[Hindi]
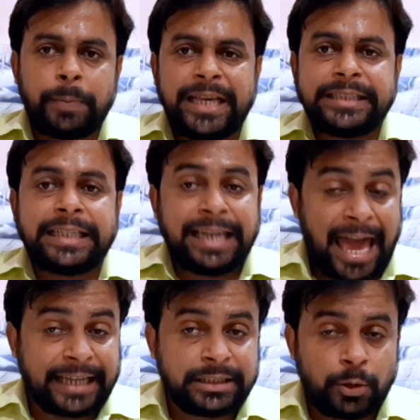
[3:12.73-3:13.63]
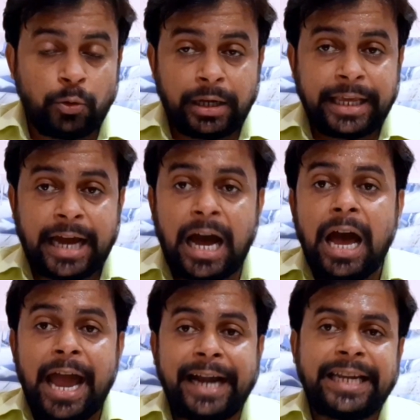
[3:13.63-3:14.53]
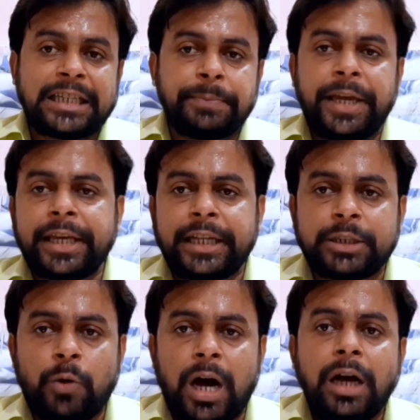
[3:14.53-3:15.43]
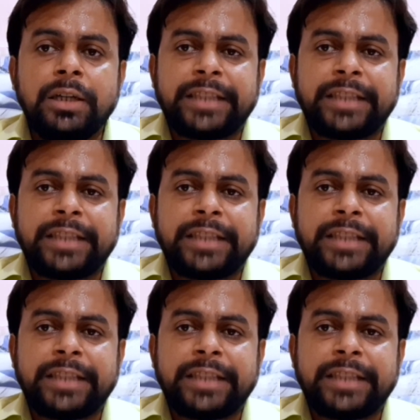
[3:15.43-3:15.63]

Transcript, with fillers: प्लीज लाइक जरूर करेगा एट लास्ट में यही कहना चाहूंगा